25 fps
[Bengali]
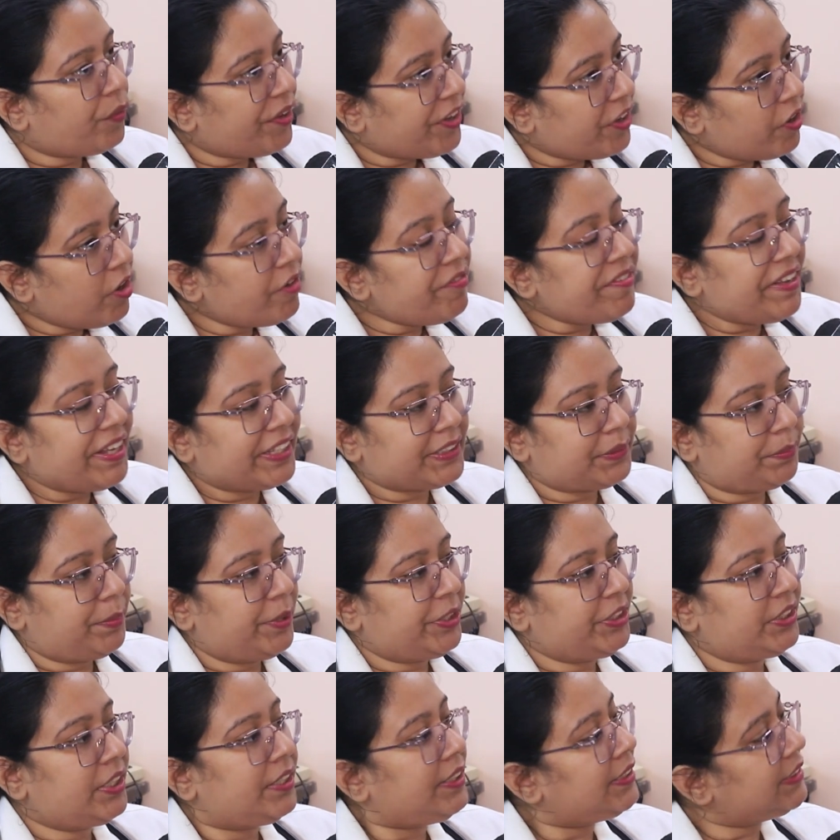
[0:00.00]
ওয়ে অফ
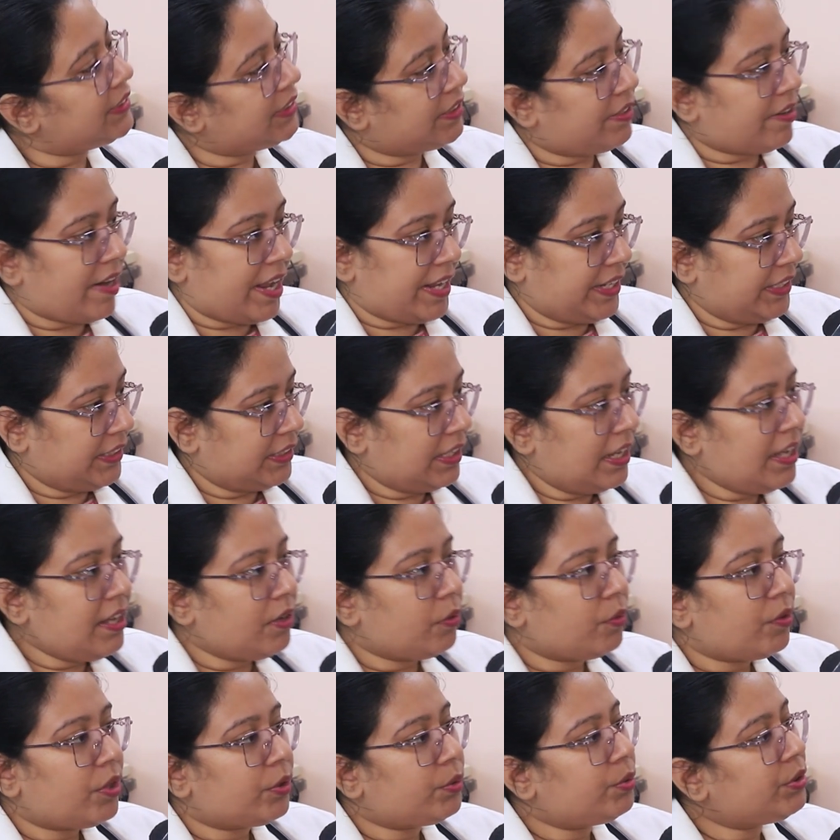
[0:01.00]
এক্সপ্রেশন ইজ ক্রাইম হ্যাঁ
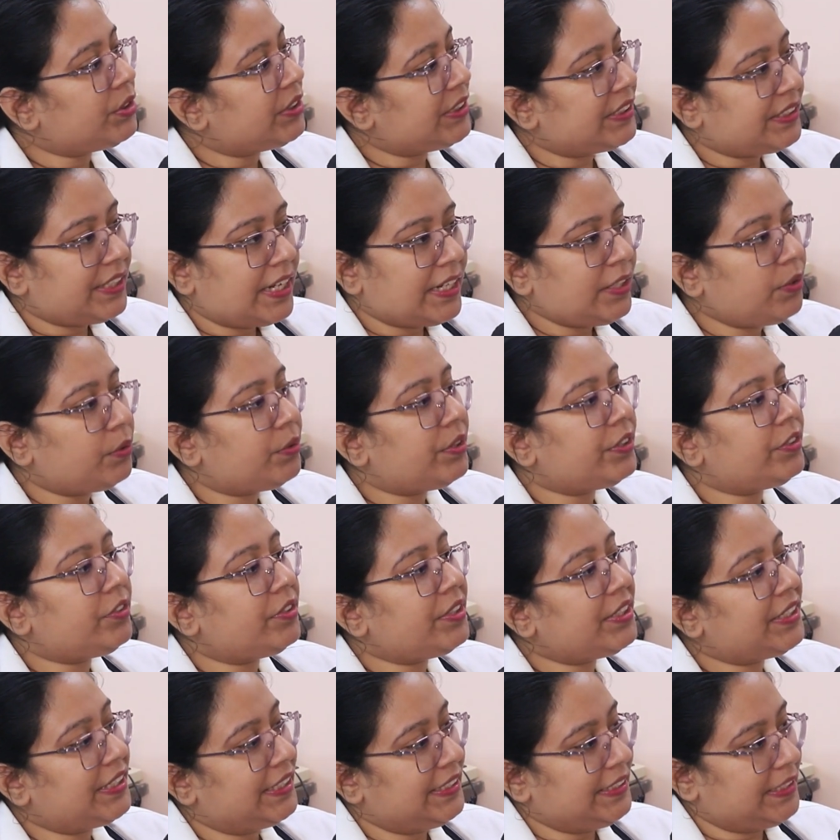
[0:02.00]
ওরা তো যেটাই ওদের
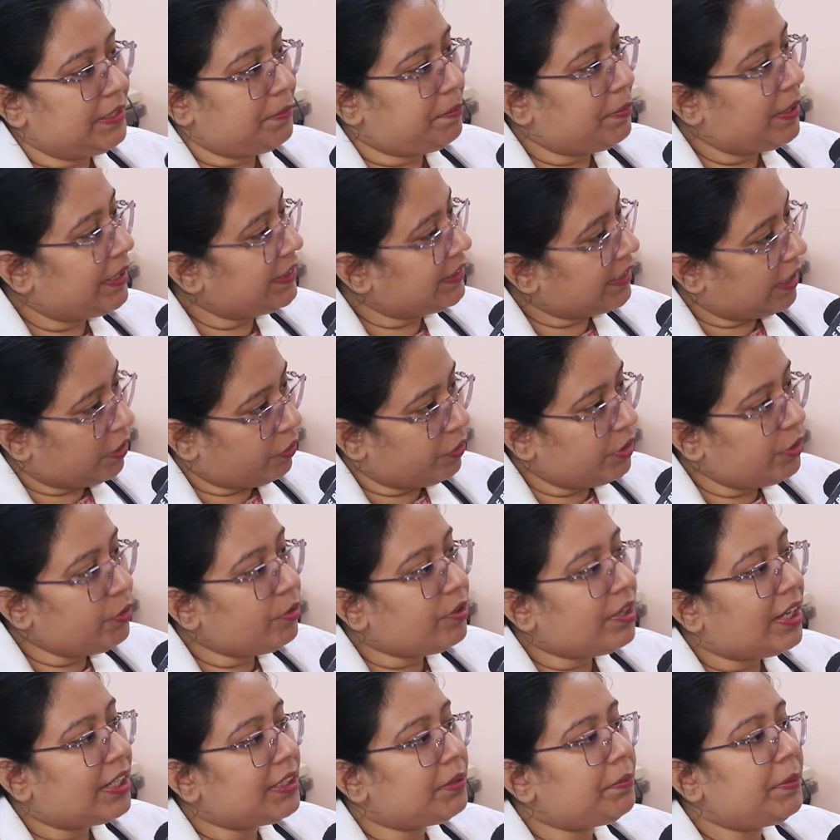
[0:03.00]
যদি খিদে পায় তাহলেও
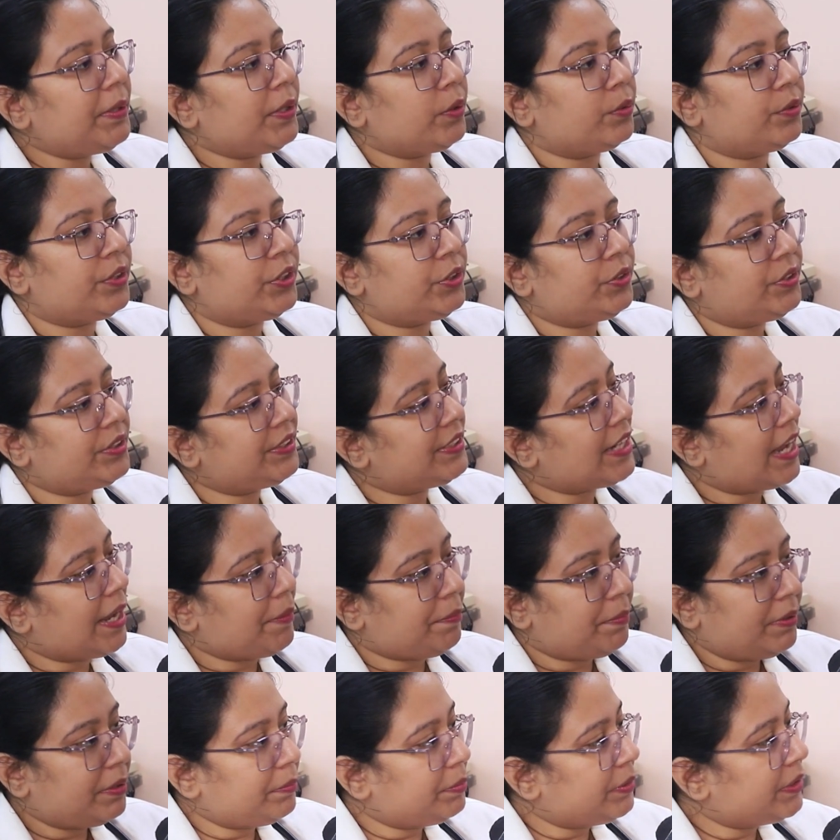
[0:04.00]
কাঁদবে ওদের যদি
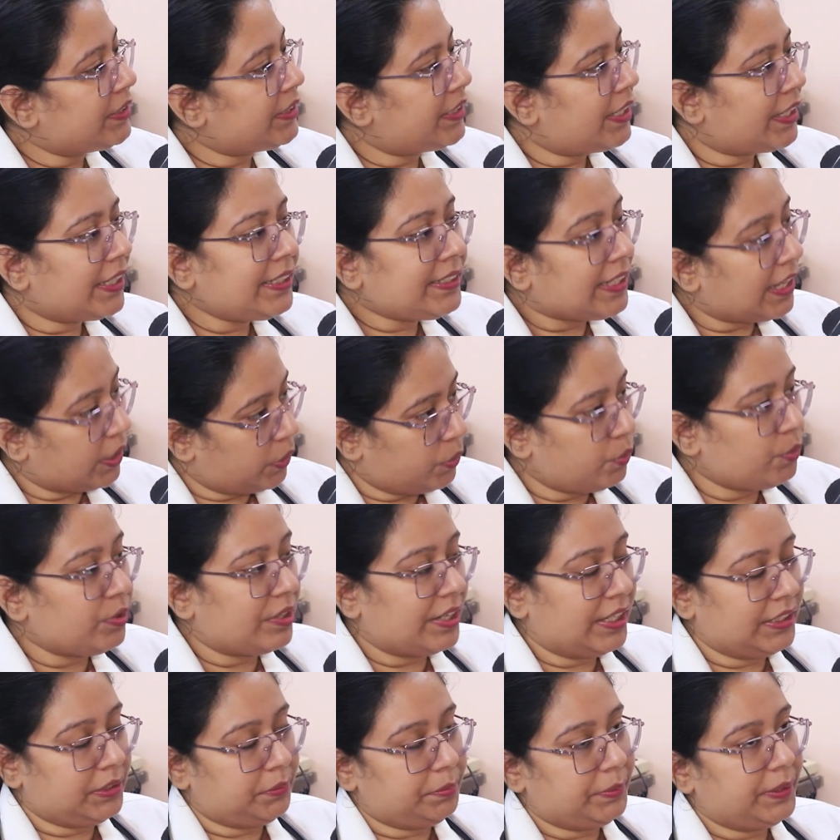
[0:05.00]
ডায়পার ভিজে থাকে তাহলেও
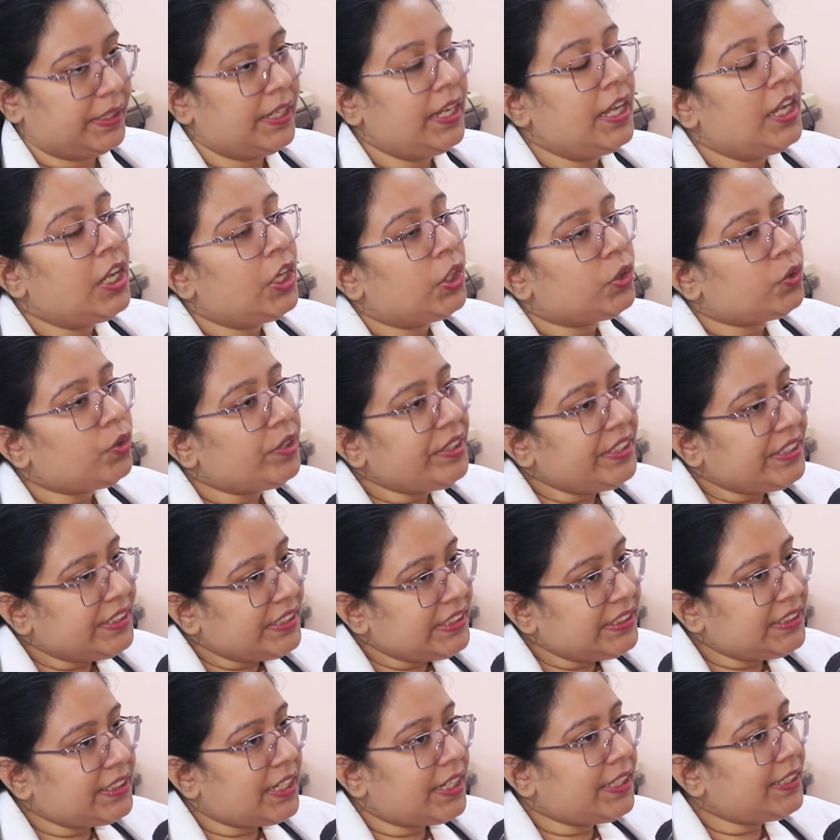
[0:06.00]
কাঁদবে তো
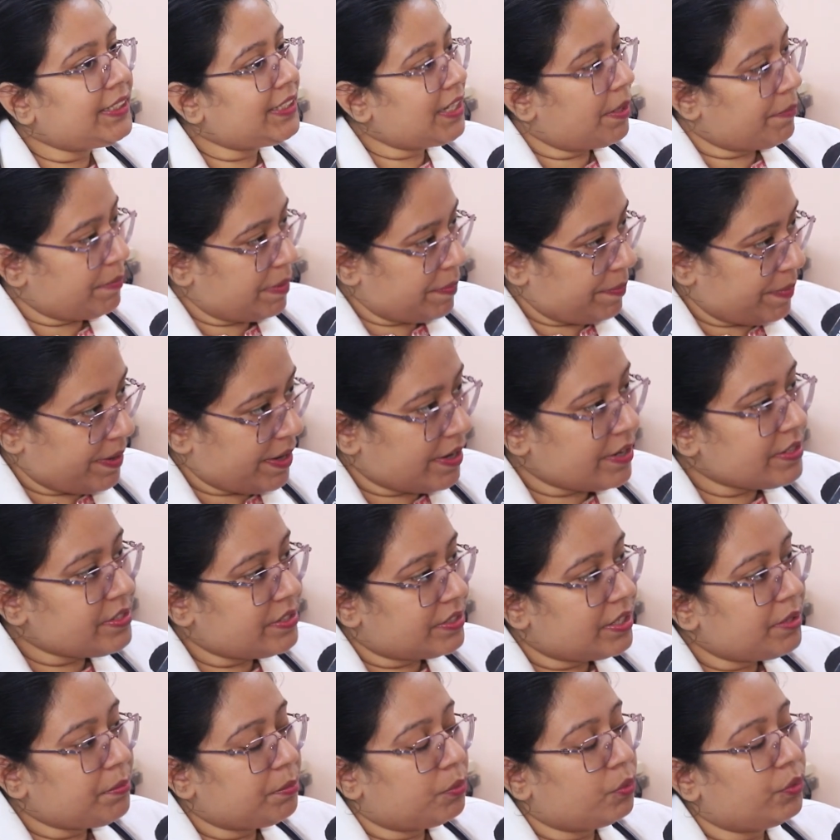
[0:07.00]
ইনিশিয়ালি যেটা আমরা
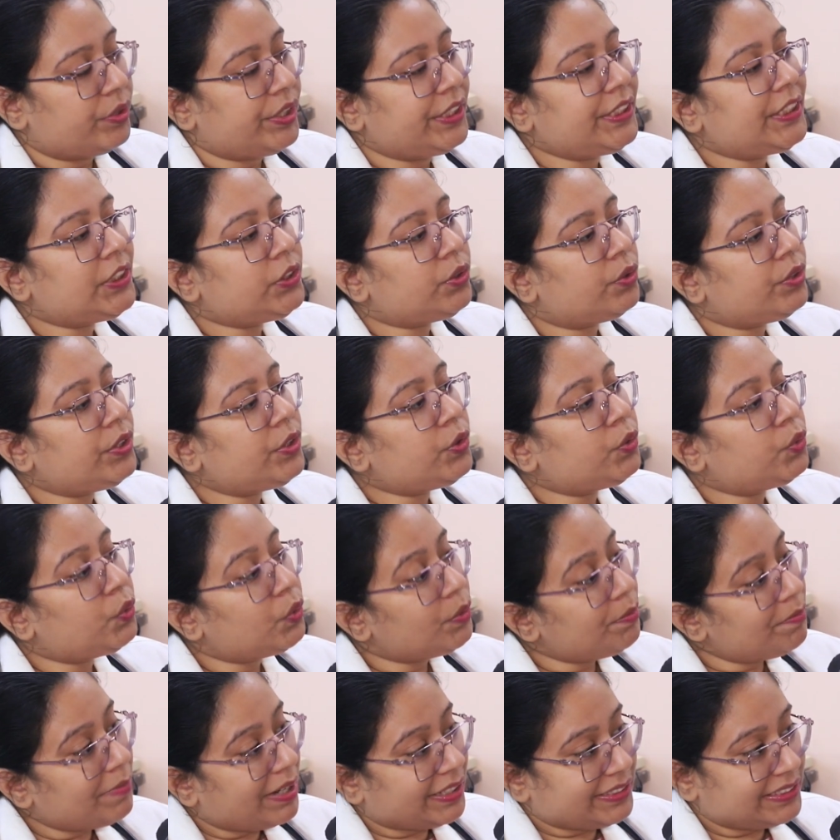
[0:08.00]
প্যারেন্টসদের বলি যে যদি
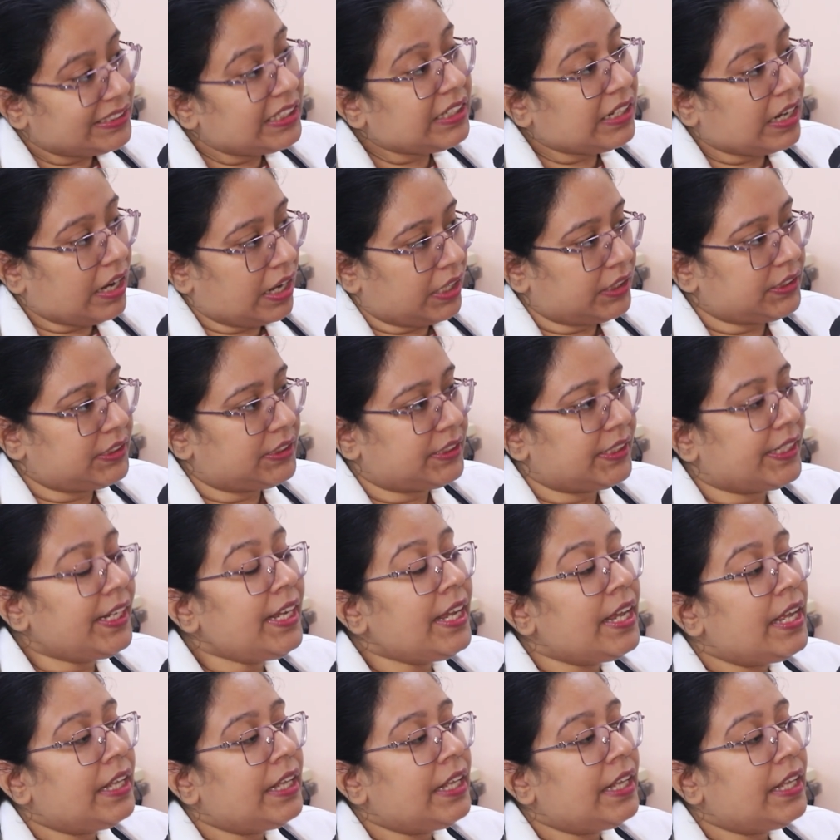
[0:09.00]
খুব বাচ্চা কাঁদছে